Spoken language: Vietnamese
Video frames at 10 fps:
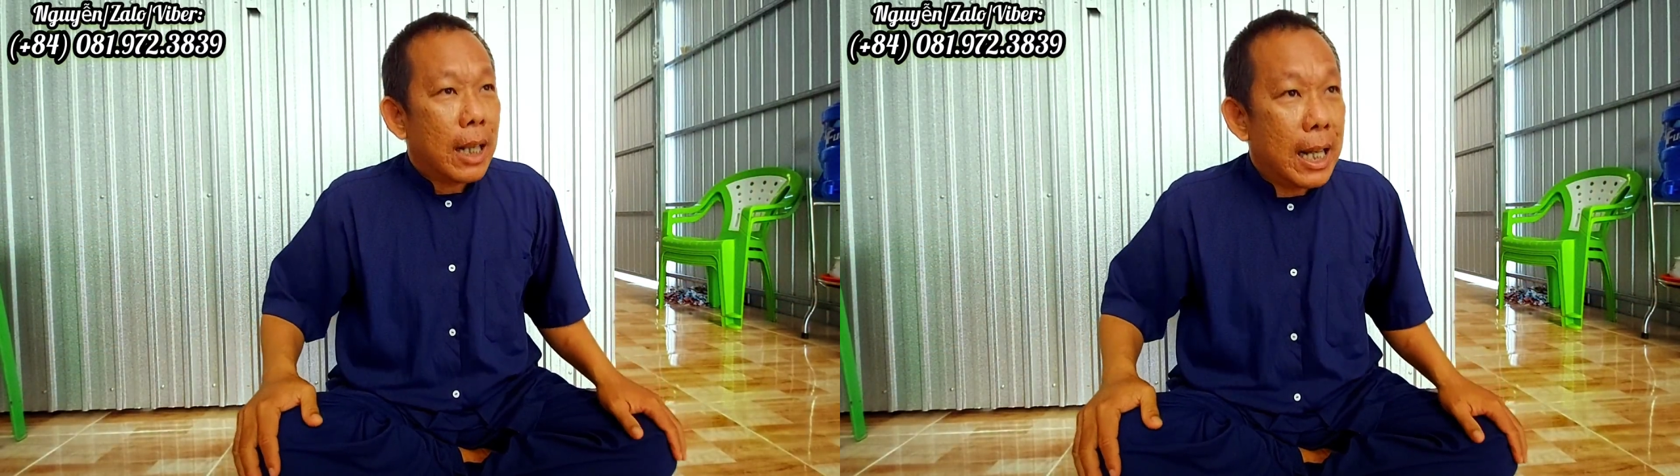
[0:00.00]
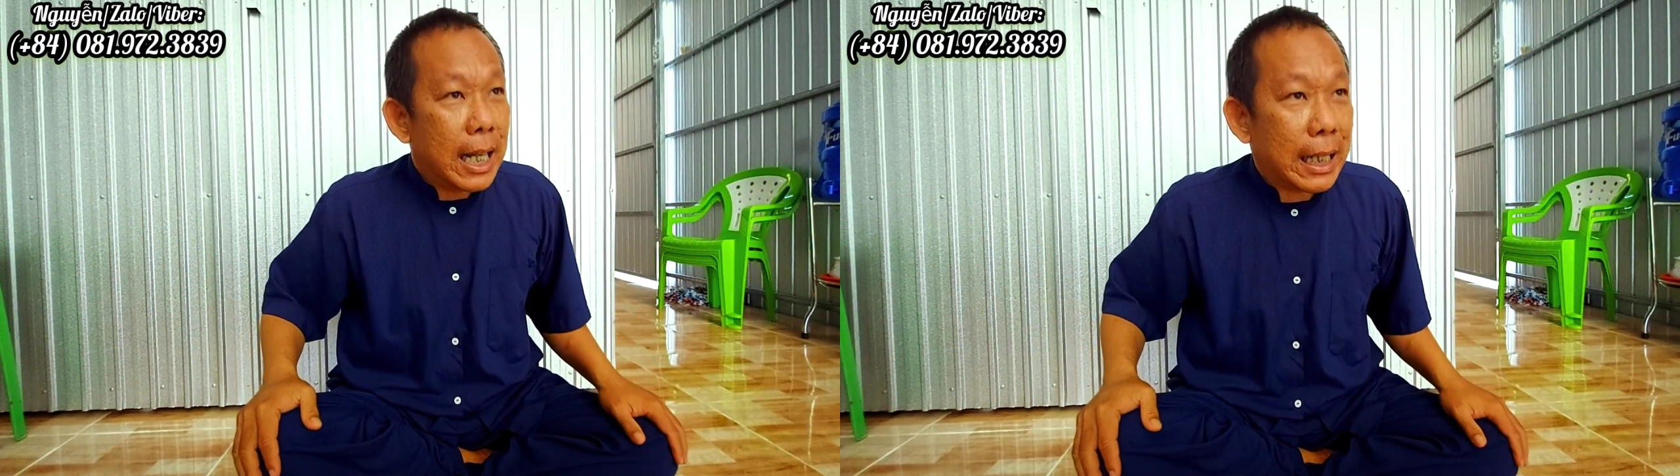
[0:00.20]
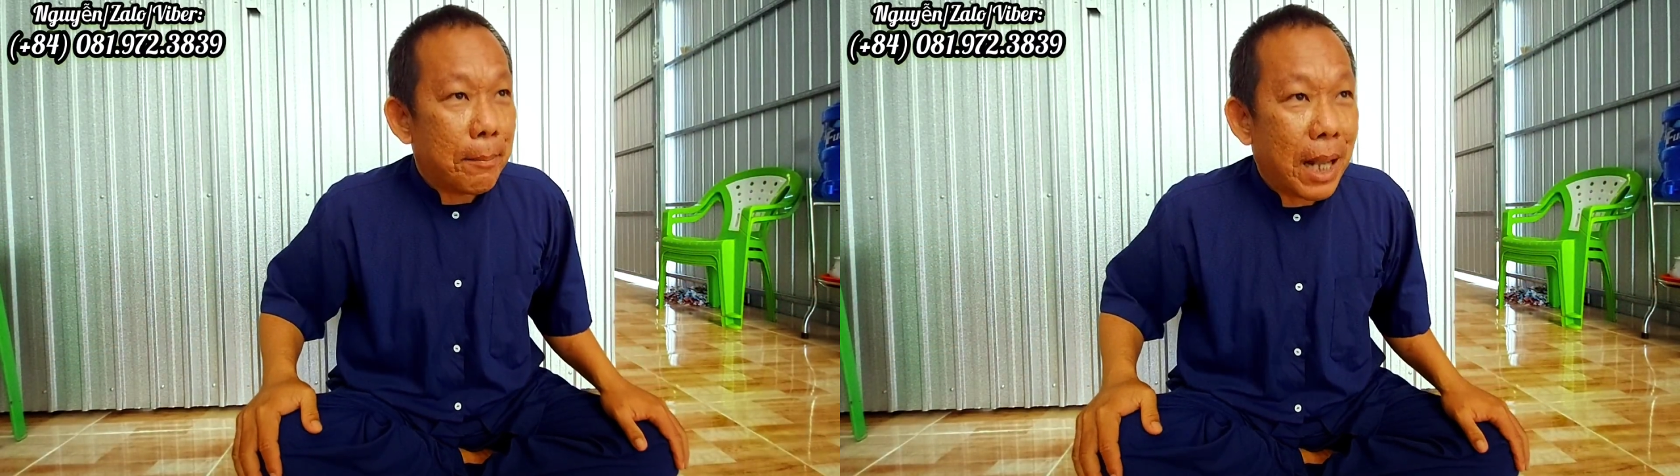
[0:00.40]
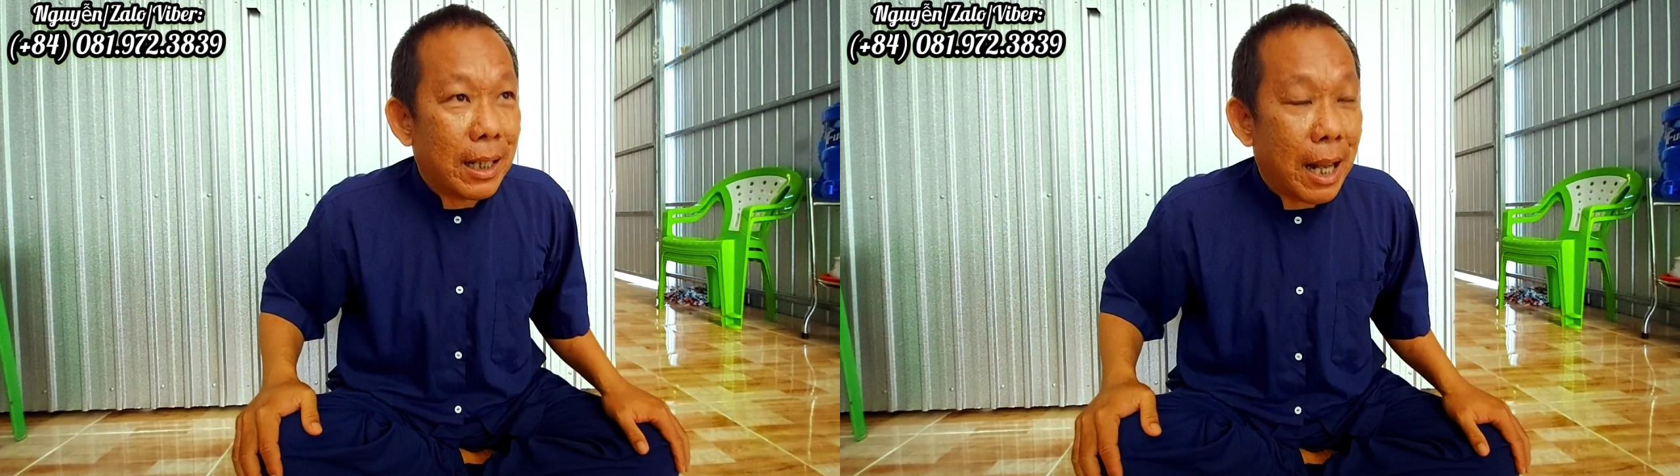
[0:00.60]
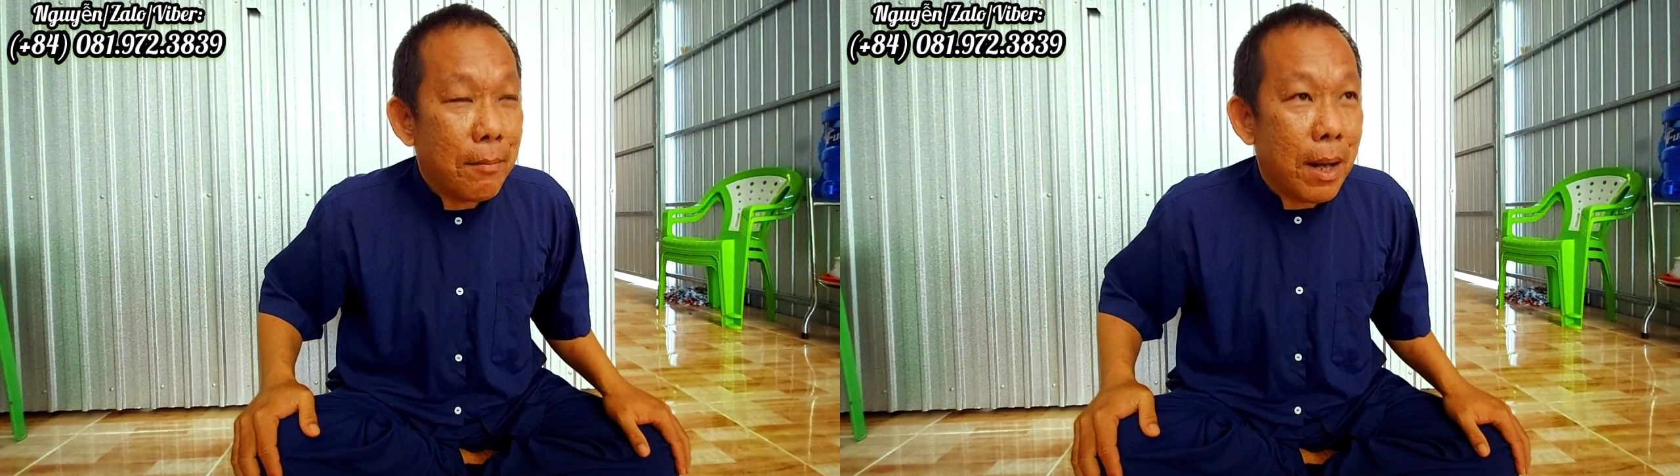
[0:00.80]
thì cái tâm
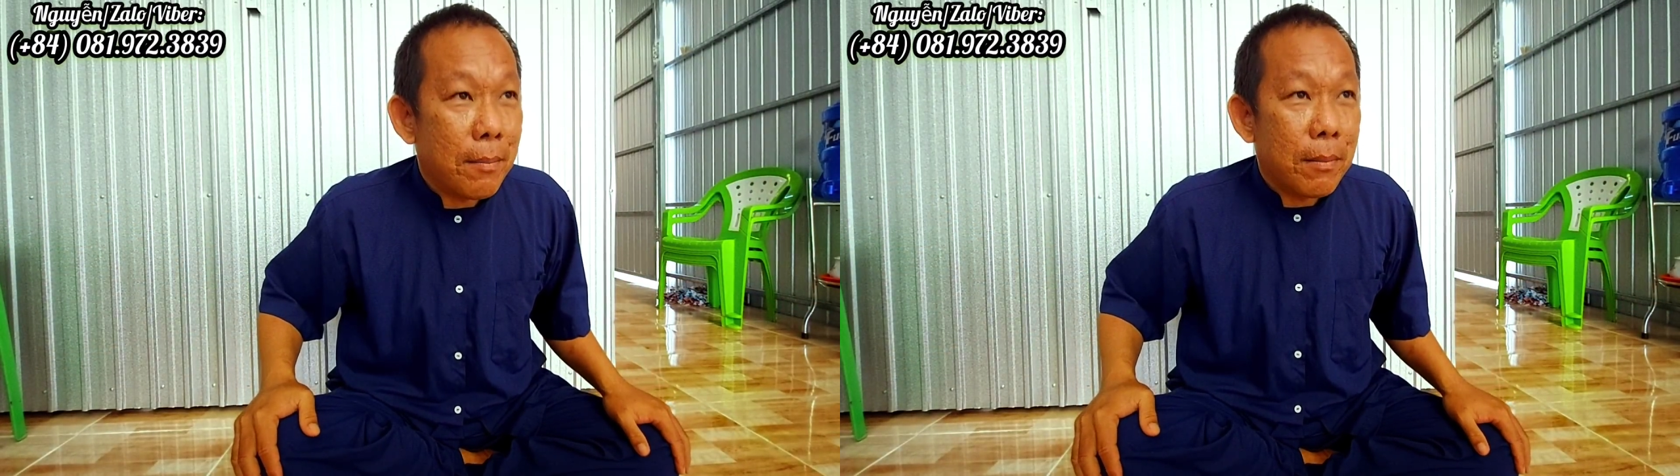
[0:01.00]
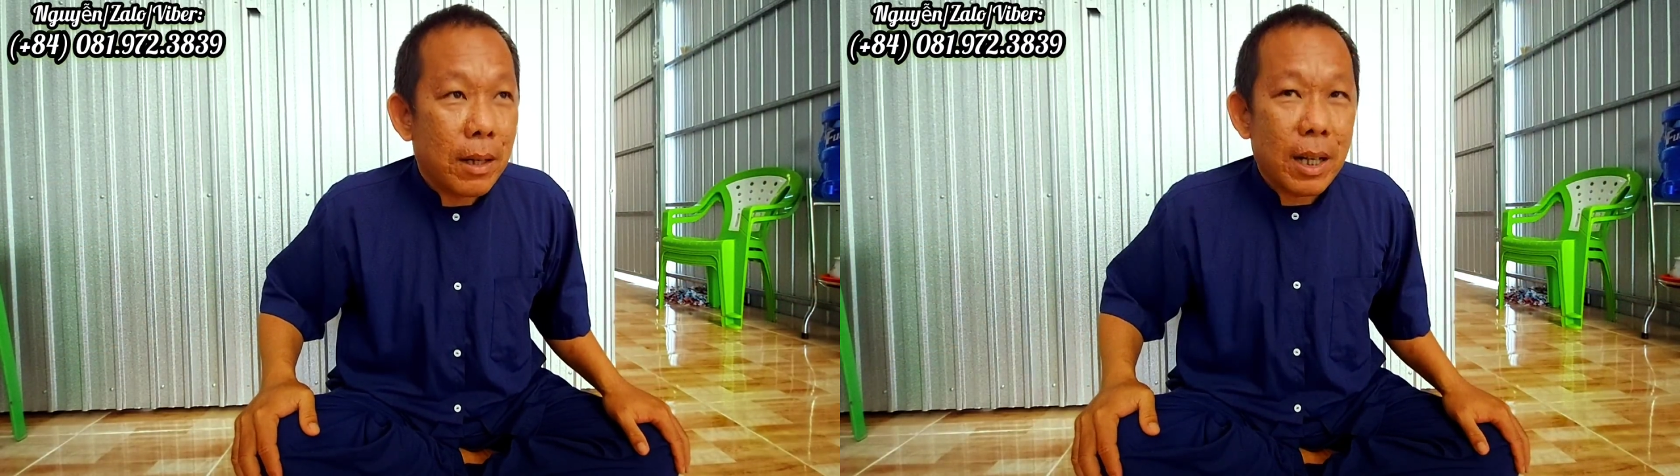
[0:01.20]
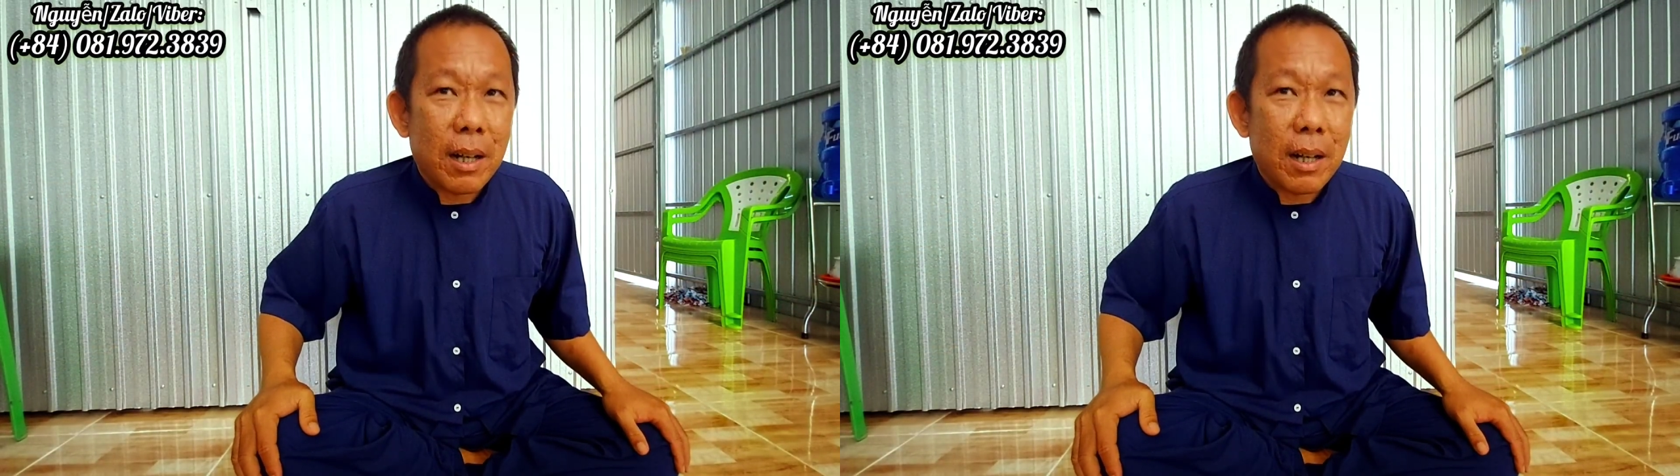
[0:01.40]
thanh tịnh mình